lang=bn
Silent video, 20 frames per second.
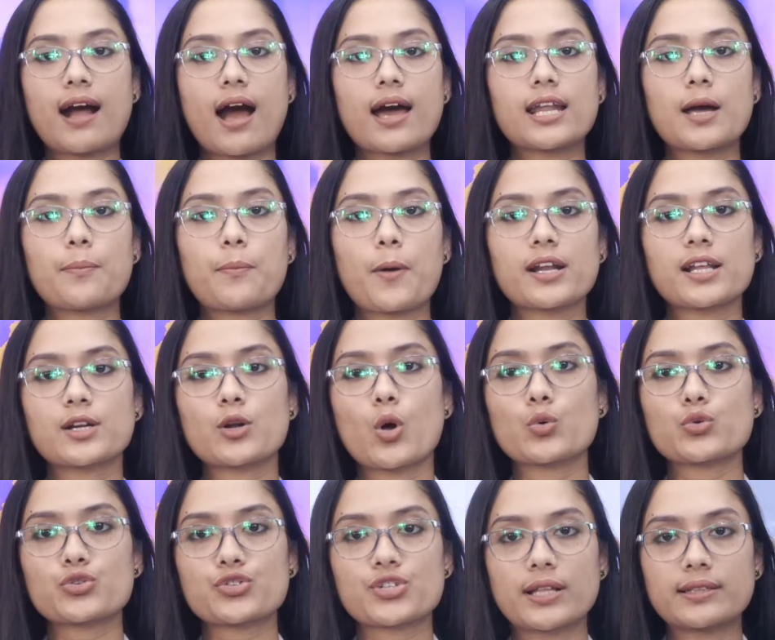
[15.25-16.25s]
খানাপাড়ার
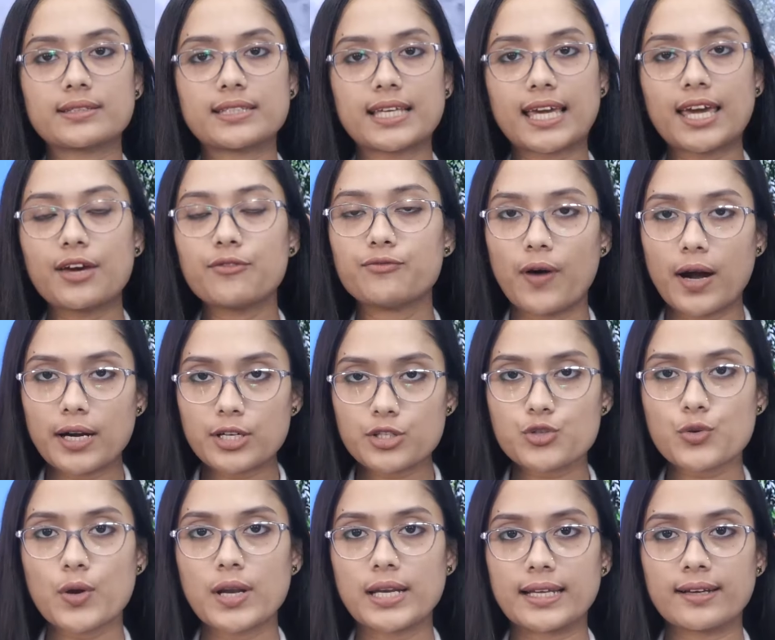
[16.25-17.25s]
অনুষ্ঠান থেকে
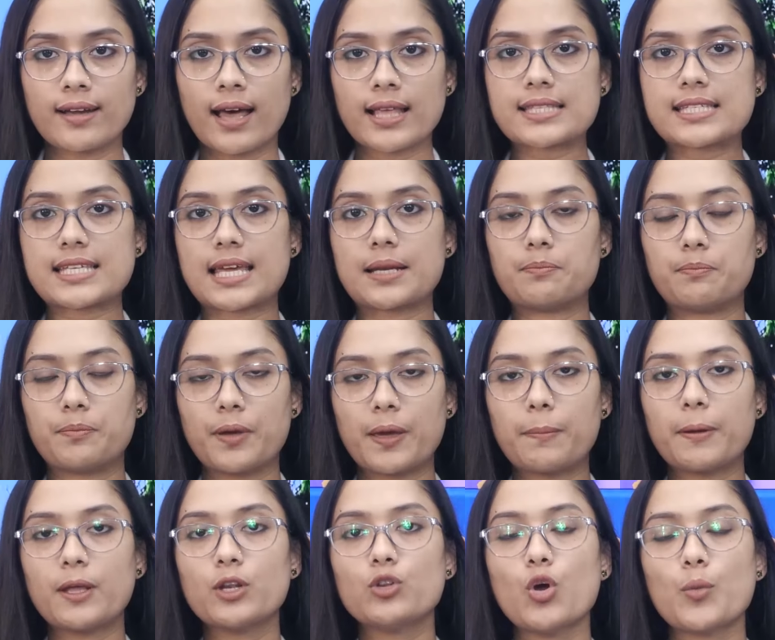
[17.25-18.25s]
ভার্চুয়ালি রাজ্যের
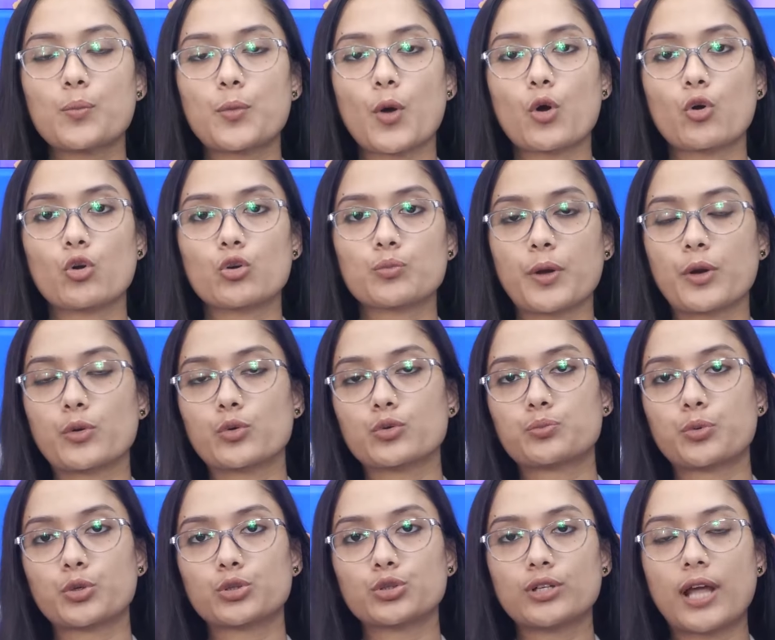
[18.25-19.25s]
বিভিন্ন প্রকল্পের
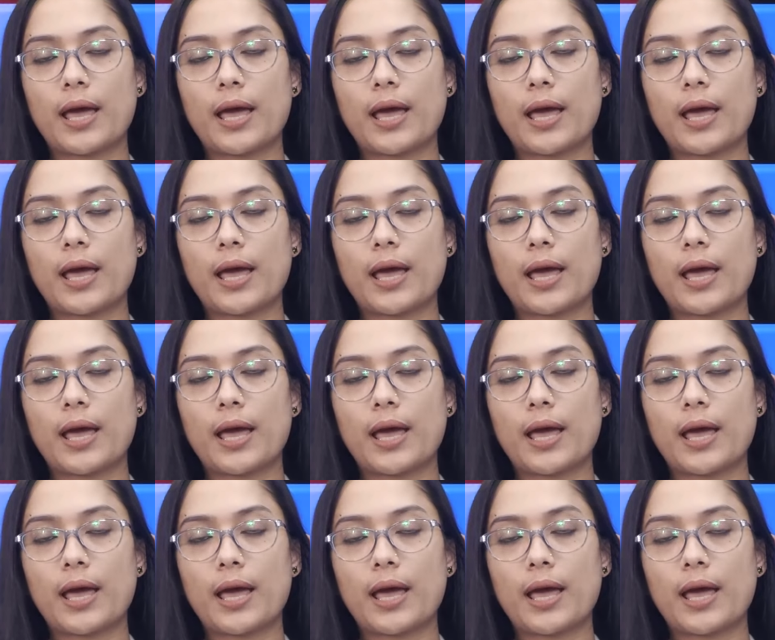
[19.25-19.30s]
উদ্বোধন